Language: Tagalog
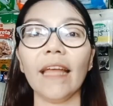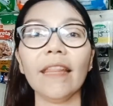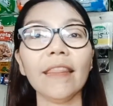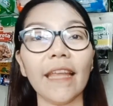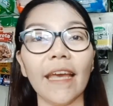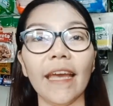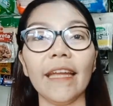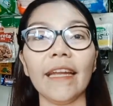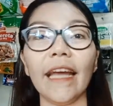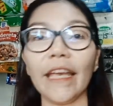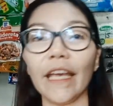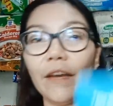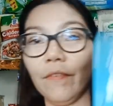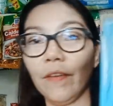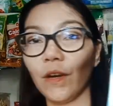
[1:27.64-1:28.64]
And then,
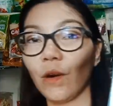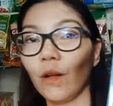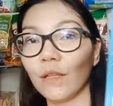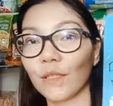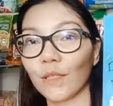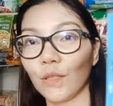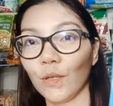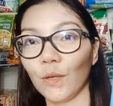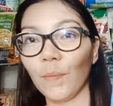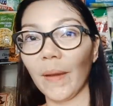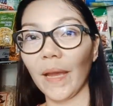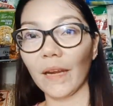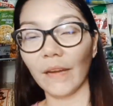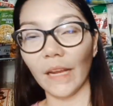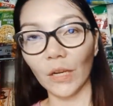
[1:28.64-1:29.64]
I have here also
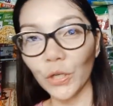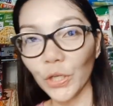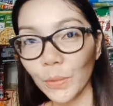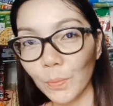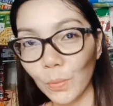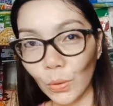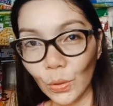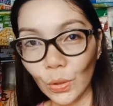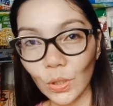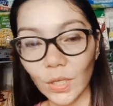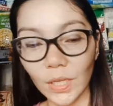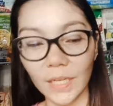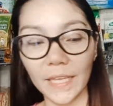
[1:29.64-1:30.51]
my record book.